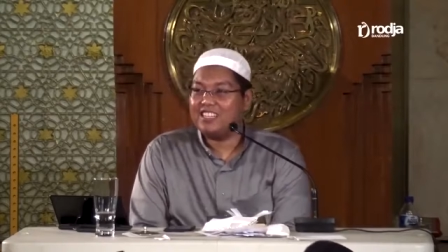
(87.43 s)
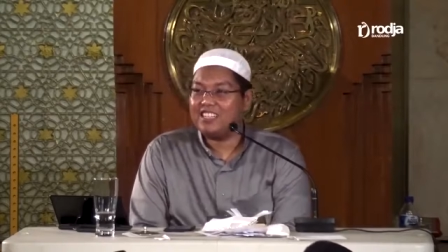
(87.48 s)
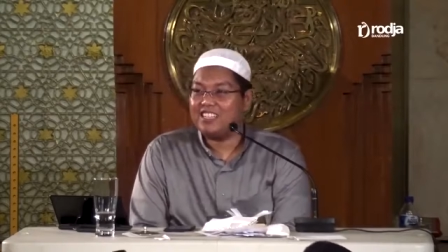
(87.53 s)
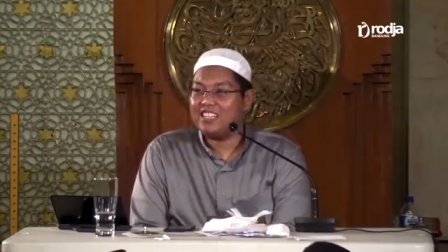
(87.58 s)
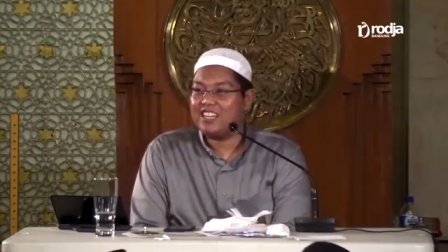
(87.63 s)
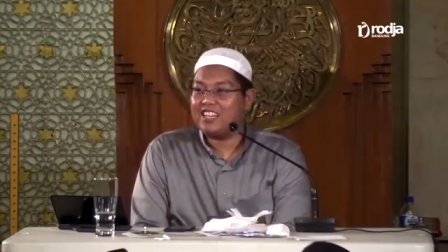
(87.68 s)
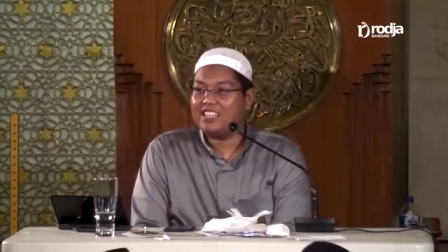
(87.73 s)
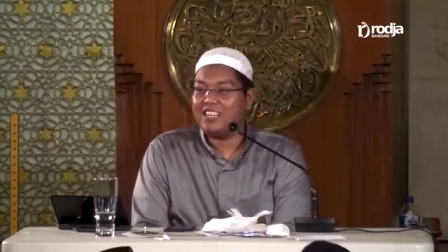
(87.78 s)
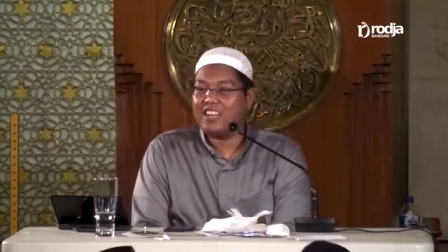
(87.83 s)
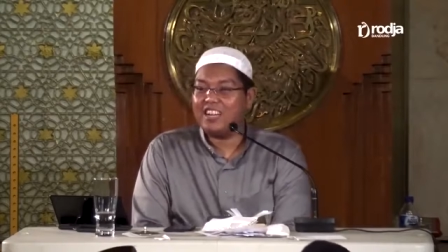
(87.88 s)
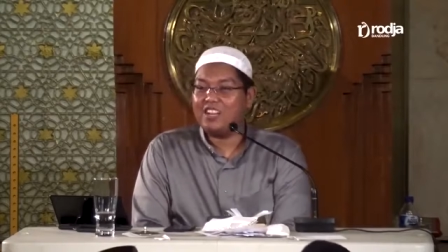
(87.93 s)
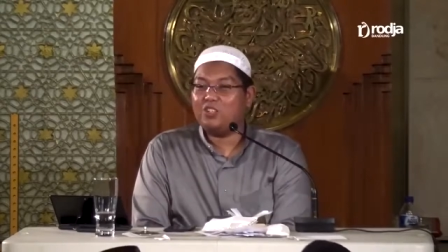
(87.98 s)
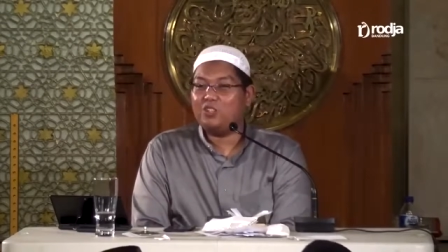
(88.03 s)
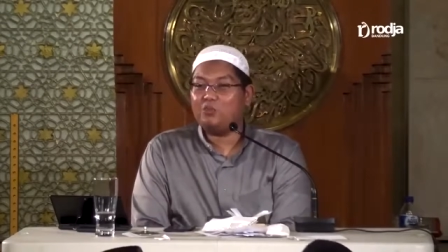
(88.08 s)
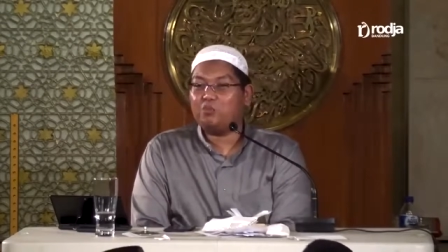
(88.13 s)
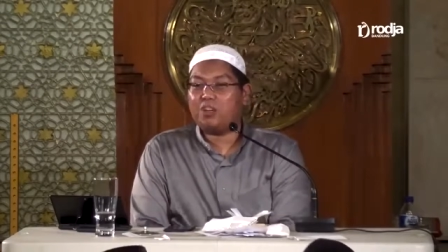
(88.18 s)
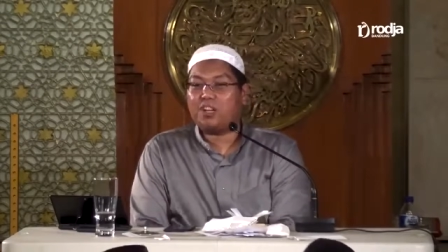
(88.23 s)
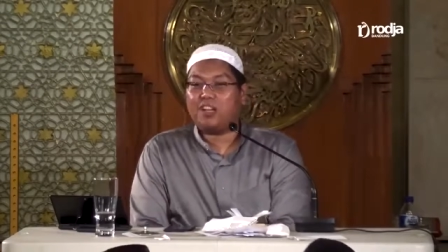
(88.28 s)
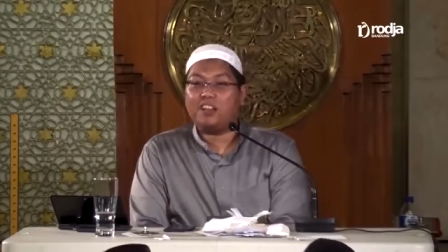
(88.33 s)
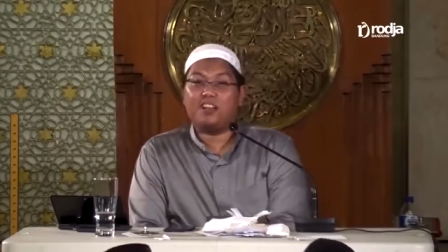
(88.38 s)
kita katakan
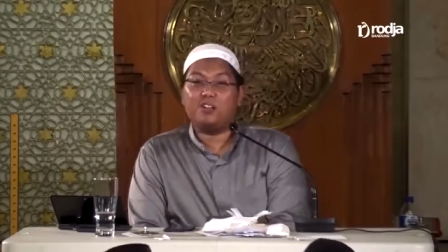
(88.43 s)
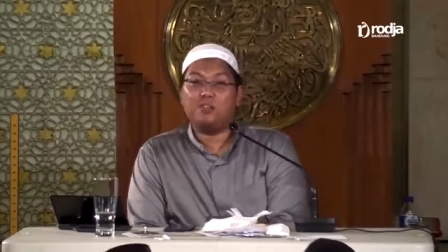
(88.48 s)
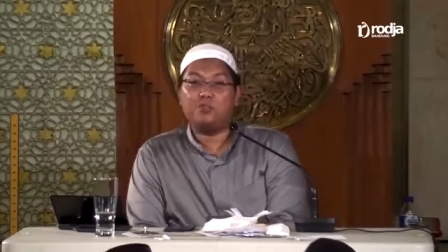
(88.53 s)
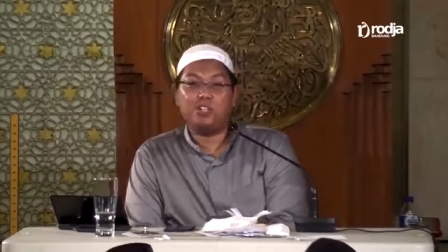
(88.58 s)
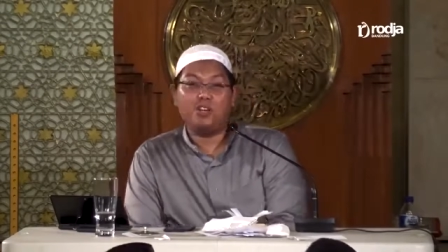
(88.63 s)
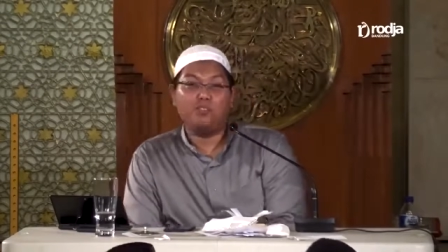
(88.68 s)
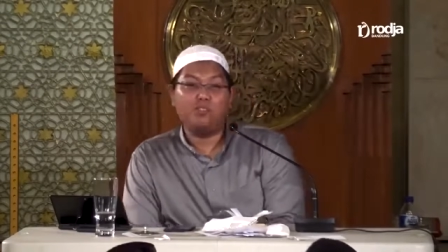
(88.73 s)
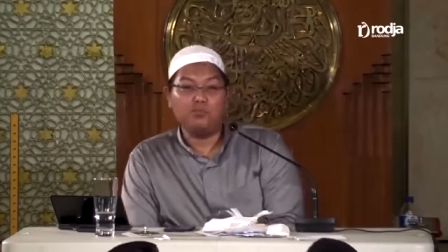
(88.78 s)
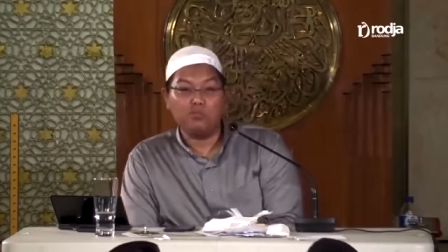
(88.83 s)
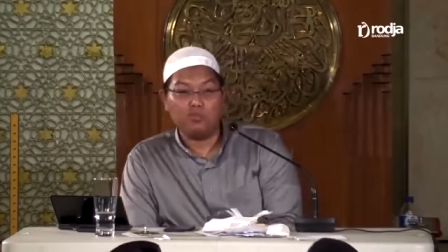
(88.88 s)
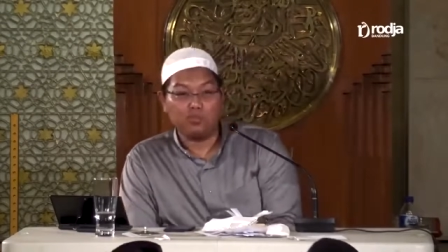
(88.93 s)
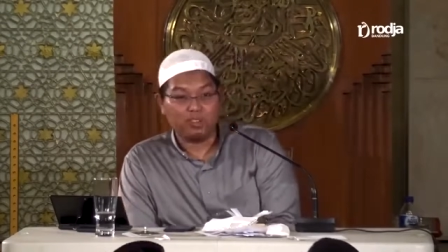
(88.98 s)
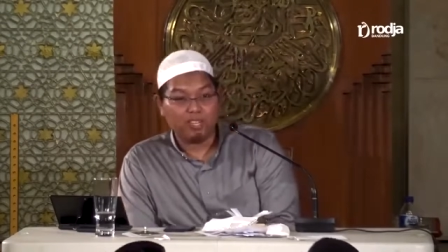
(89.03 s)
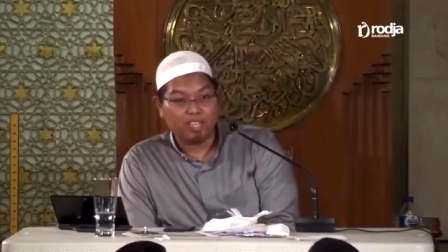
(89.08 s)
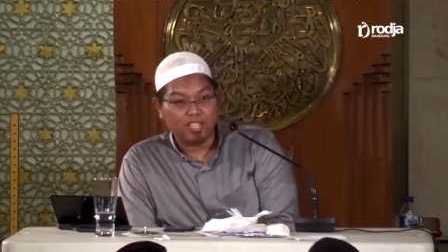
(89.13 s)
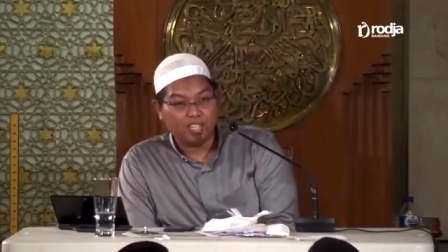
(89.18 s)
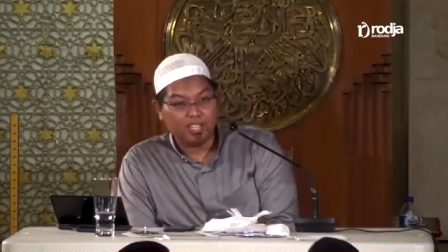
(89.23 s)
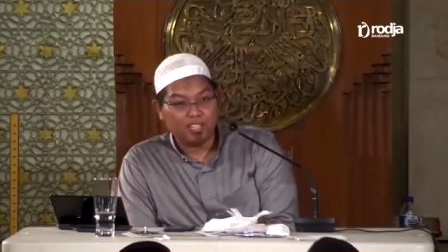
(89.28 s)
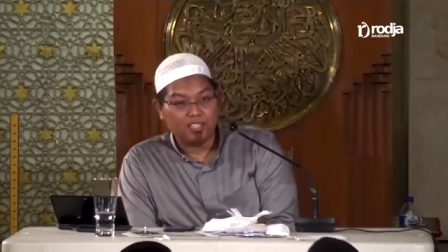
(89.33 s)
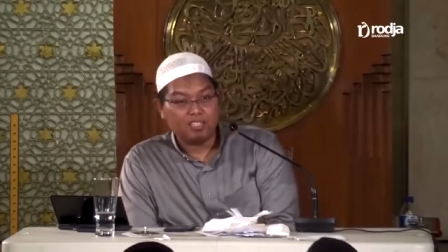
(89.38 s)
itu perkara duniawi
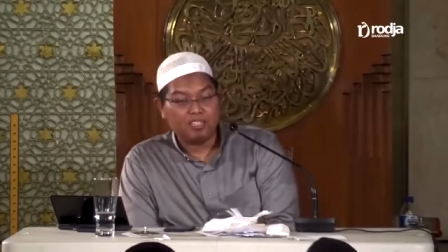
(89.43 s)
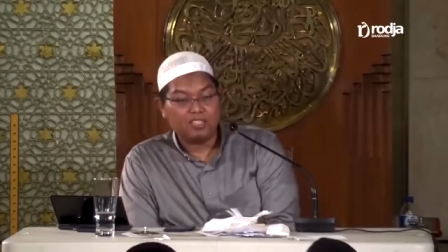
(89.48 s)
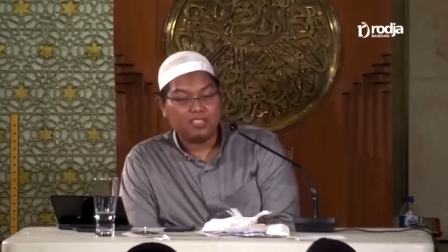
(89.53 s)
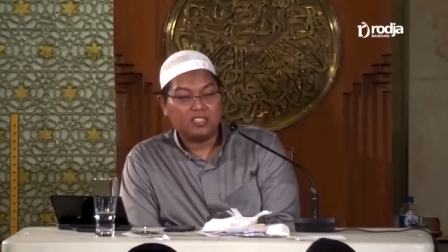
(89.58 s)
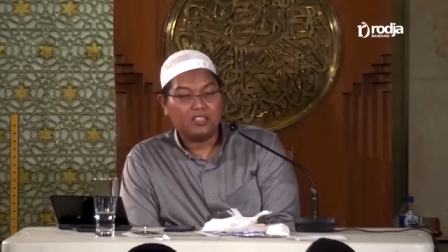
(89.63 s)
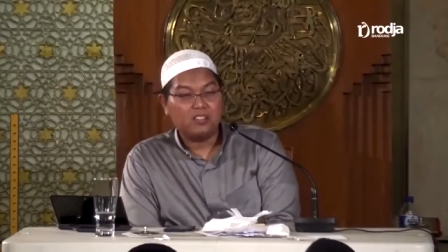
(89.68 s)
murni,